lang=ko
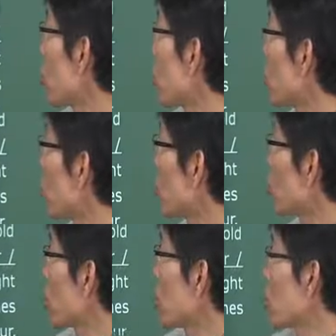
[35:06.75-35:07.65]
소란스러운
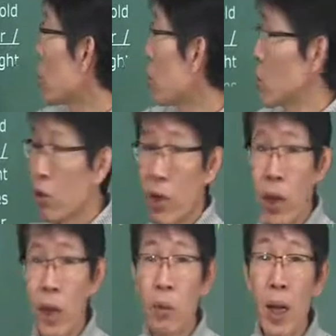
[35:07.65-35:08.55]
수다쟁이라고 불렸습니다.
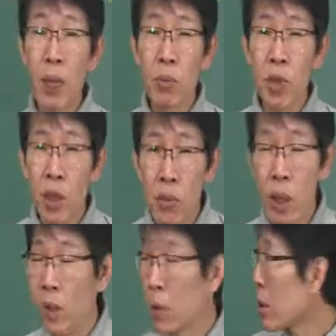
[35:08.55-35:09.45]
애가 말이 되게
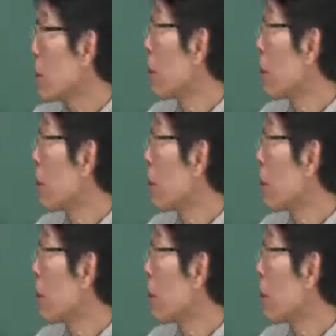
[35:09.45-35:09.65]
많은